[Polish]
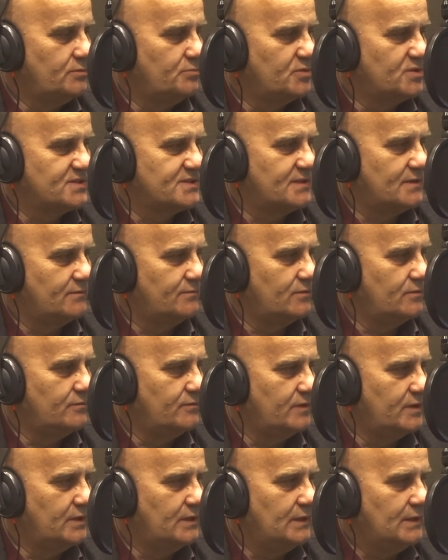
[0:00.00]

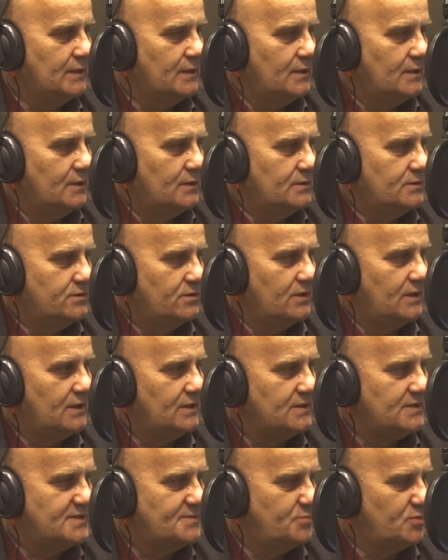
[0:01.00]
podstawowej, do
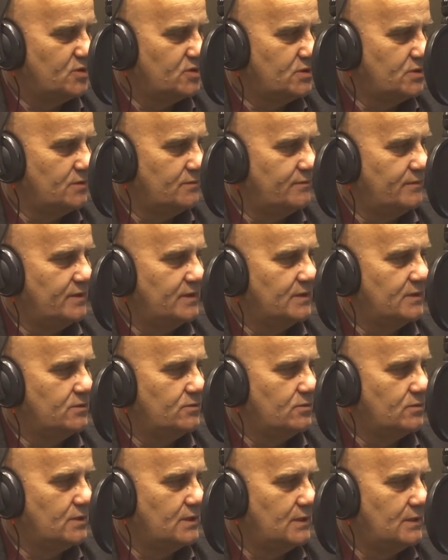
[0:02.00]
hali sportowej,
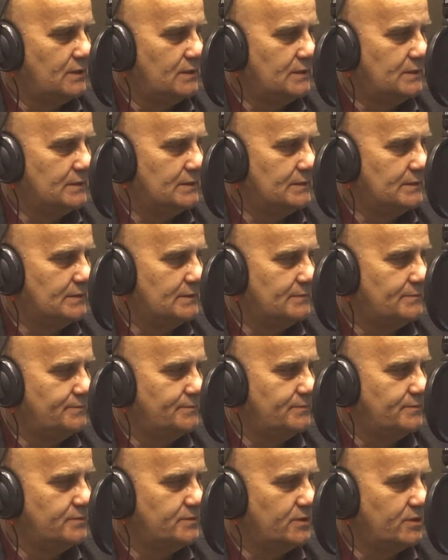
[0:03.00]
która
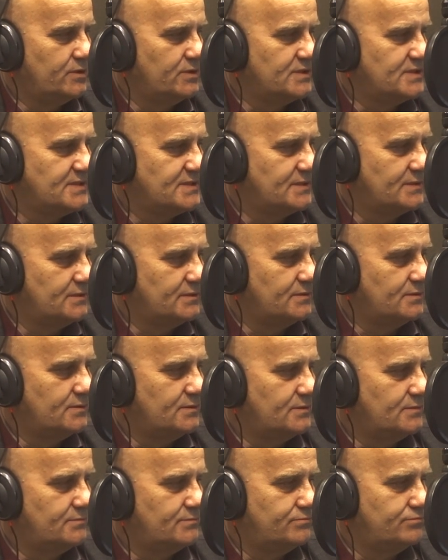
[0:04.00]
no, jest
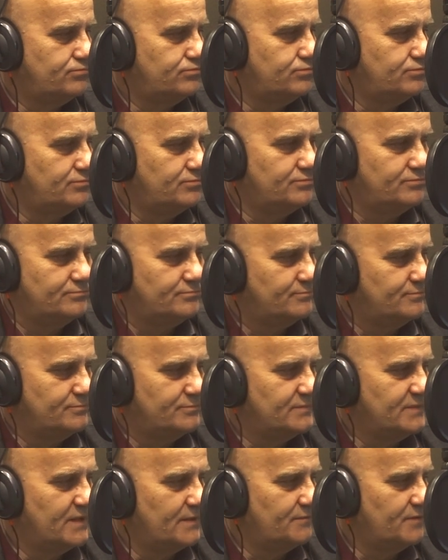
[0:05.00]

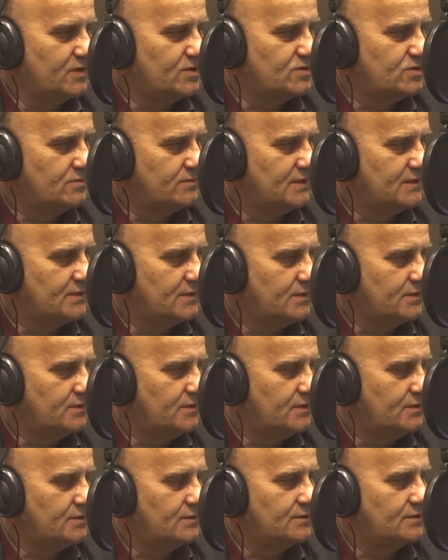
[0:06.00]
największą na
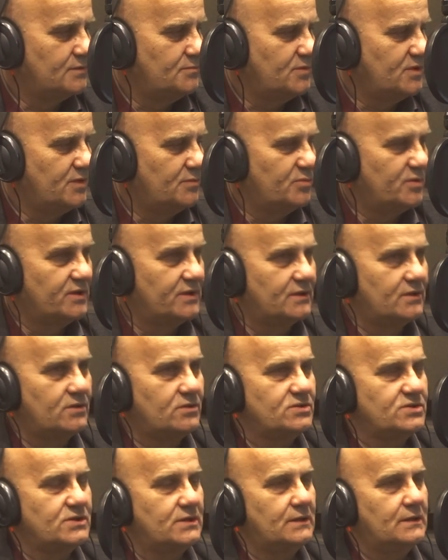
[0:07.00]
terenie gminy
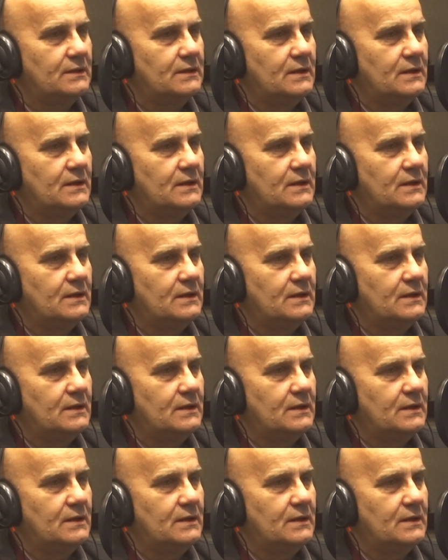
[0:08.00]
Podegrodzie.